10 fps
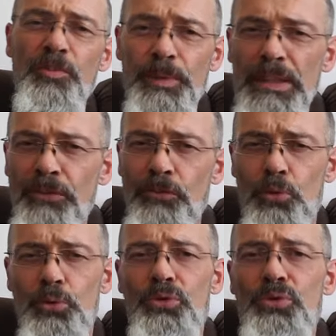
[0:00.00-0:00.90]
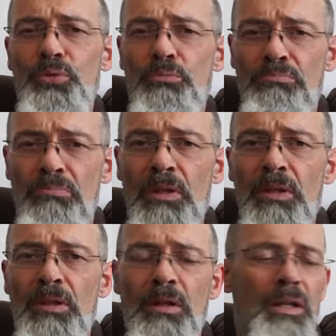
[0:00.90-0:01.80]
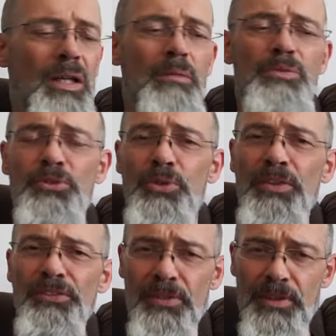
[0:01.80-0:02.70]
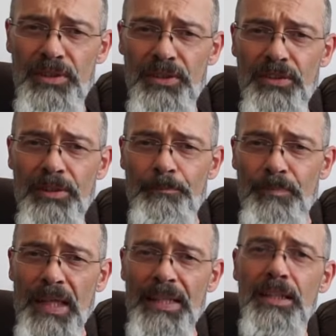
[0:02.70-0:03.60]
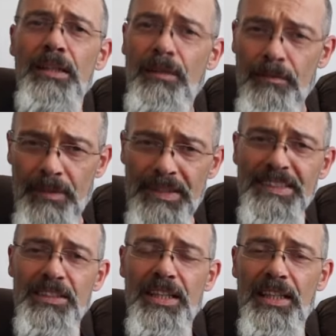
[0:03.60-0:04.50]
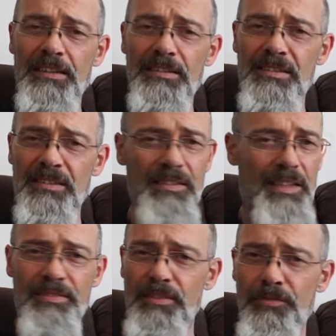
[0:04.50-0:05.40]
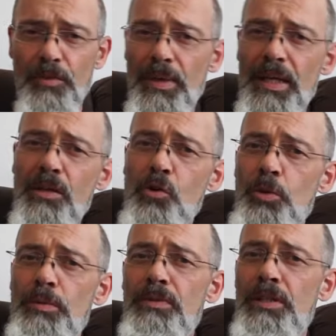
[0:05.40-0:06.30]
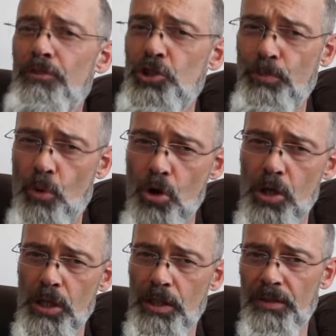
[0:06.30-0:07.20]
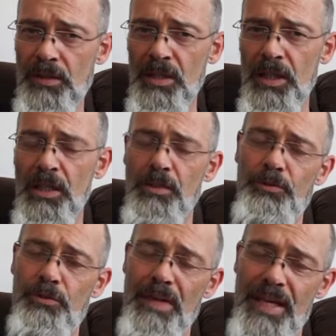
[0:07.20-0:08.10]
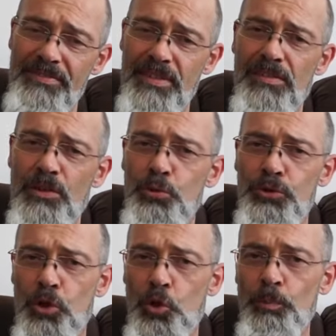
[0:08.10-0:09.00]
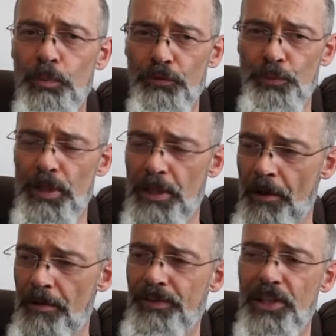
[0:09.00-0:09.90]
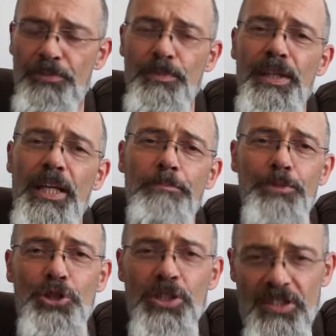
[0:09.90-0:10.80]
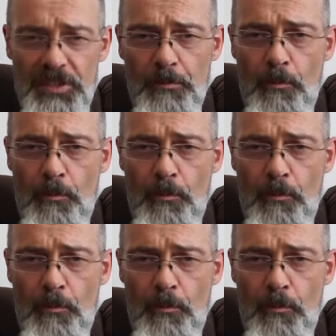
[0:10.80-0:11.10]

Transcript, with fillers: mir nicht so gut. Ja, wieso das denn nicht? Naja, weißt du, der Hans, der ist nicht vorbeigekommen, wie er versprochen hat. Und du weißt, er ist ein guter Kumpel von mir. Jetzt geht's mir heute halt echt beschissen.